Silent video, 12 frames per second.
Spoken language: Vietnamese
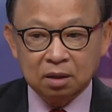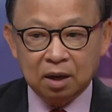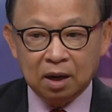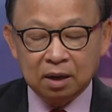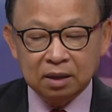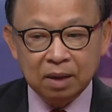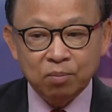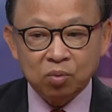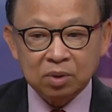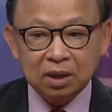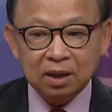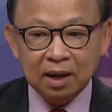À, để mục
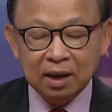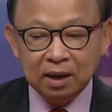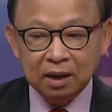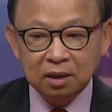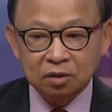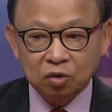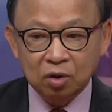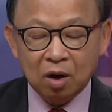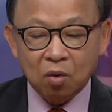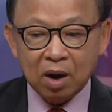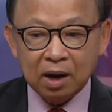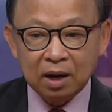đích để rồi họ
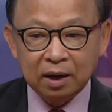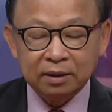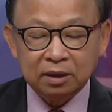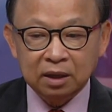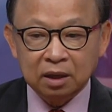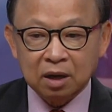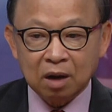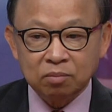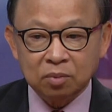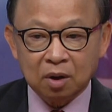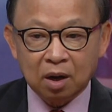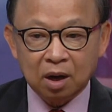qua đời thì
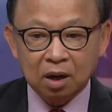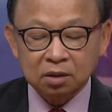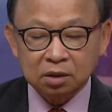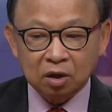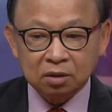không có